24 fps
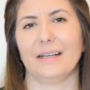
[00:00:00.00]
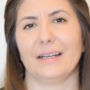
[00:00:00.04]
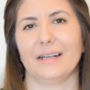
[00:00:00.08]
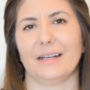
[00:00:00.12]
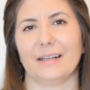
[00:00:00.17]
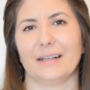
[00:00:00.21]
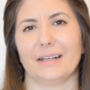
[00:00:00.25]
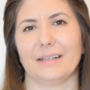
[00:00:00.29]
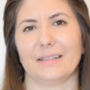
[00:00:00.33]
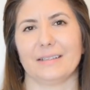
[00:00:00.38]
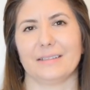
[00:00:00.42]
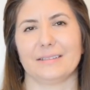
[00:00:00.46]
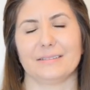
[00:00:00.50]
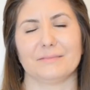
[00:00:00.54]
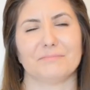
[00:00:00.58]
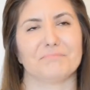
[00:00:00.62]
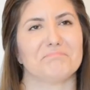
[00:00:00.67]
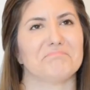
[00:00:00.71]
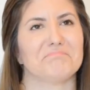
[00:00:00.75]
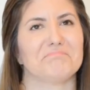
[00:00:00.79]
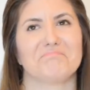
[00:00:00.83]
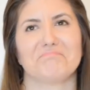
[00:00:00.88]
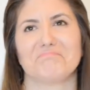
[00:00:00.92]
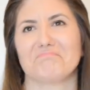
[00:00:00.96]

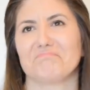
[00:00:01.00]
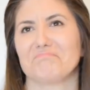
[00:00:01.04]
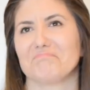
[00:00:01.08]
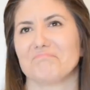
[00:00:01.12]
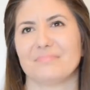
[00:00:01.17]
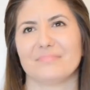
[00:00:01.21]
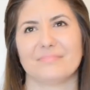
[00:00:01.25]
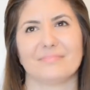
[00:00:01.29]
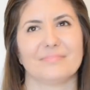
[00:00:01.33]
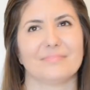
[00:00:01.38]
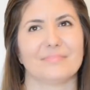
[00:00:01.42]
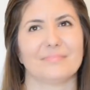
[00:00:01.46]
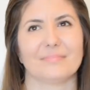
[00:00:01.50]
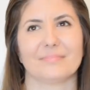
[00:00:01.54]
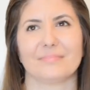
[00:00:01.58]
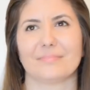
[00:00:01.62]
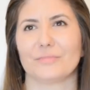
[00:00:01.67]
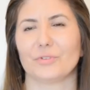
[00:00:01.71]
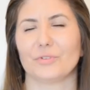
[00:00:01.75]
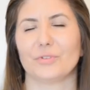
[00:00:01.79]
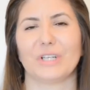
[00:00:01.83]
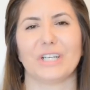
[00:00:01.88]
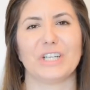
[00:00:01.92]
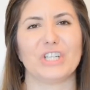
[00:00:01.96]
Uh,
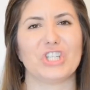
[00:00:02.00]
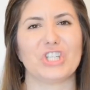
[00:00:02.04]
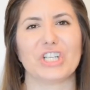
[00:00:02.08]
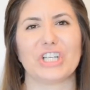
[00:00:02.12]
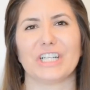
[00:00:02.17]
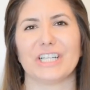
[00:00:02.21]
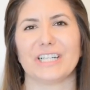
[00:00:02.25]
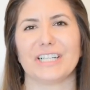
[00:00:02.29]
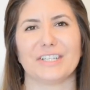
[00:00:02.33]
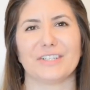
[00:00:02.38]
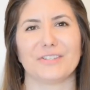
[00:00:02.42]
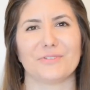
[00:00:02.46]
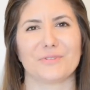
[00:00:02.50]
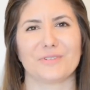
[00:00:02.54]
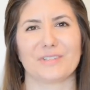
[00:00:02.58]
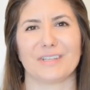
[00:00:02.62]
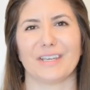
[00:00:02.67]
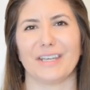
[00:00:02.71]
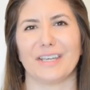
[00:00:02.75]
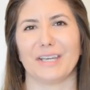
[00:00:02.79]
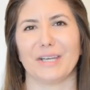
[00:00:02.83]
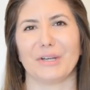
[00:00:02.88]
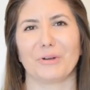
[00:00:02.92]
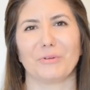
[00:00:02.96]
durante anos
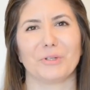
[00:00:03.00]
aí,